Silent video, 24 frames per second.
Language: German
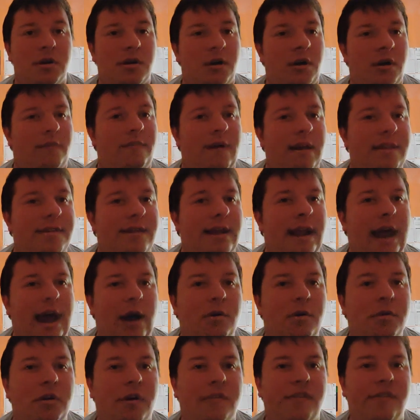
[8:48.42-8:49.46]
Und was dann
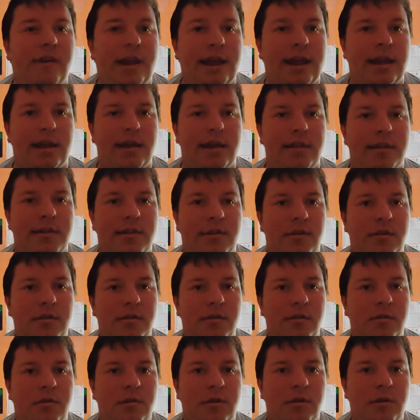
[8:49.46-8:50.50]
auch noch frech ist,
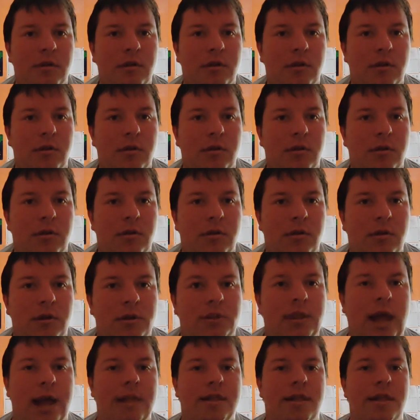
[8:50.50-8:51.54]

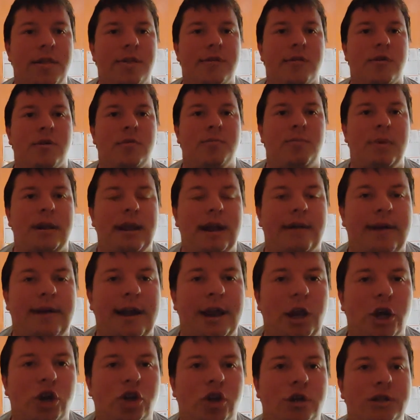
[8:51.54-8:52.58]
dass es
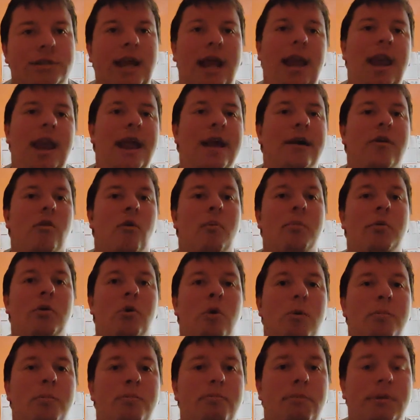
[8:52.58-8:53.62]
mittlerweile schon
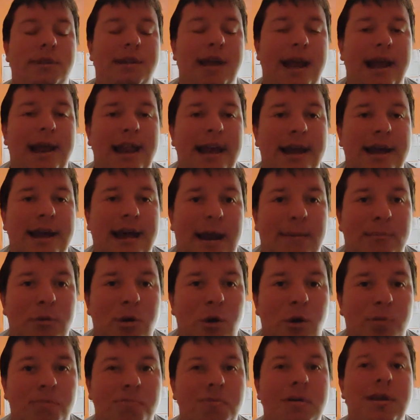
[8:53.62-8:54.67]
Telegram-Gruppen Telegram
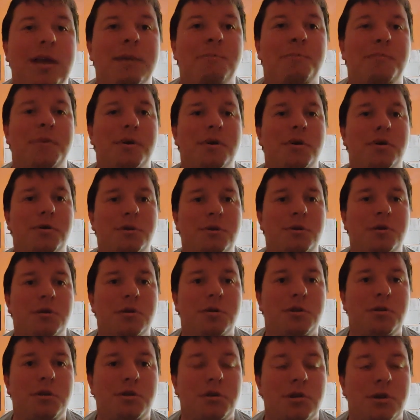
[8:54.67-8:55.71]
-Gruppen gibt,
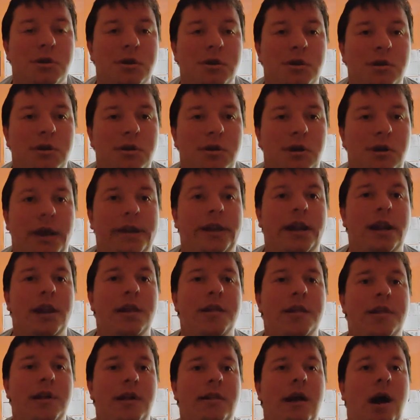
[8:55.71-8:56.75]
in denen
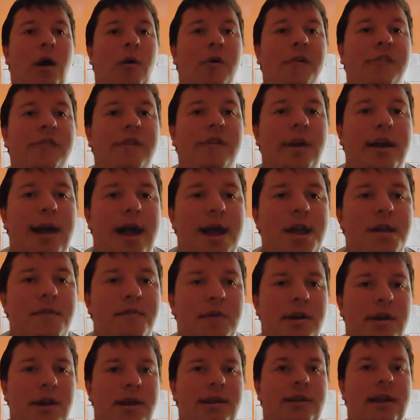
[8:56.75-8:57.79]
sich da aufgegeilt
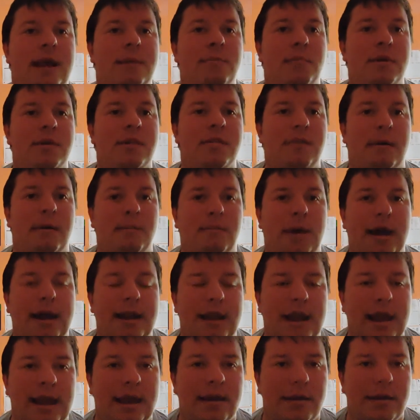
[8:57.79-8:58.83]
wird, indem man zwar
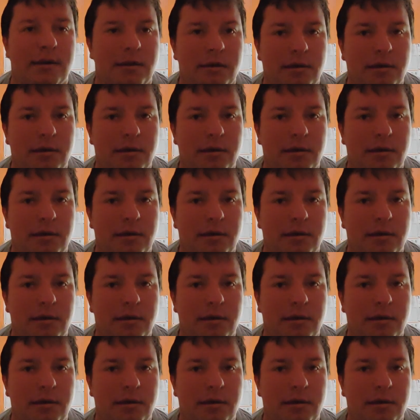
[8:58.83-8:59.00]
meine,